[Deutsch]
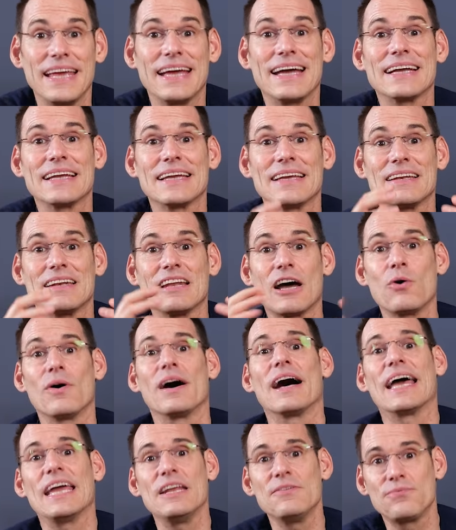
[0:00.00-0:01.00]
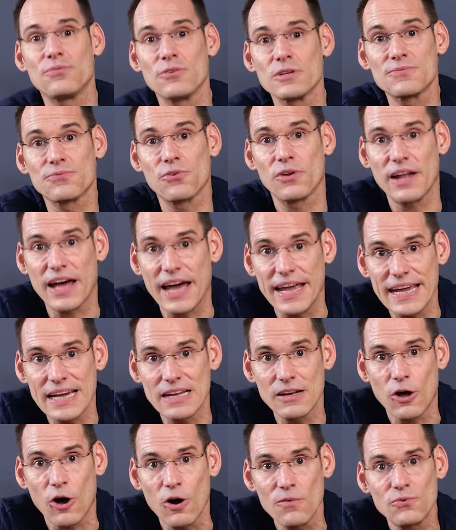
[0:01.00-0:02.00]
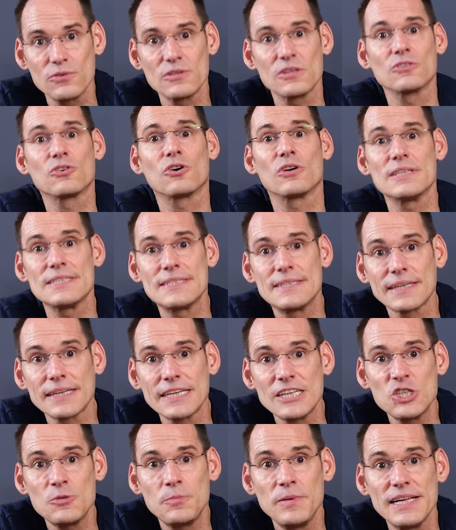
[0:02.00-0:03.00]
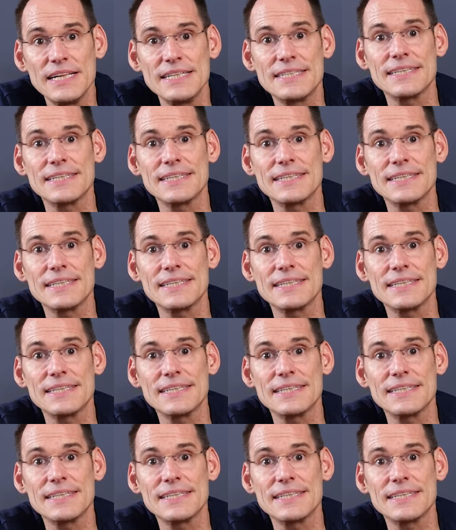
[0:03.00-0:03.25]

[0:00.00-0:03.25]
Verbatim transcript: Der genaue Einfluss von Eiern auf unseren Cholesterinspiegel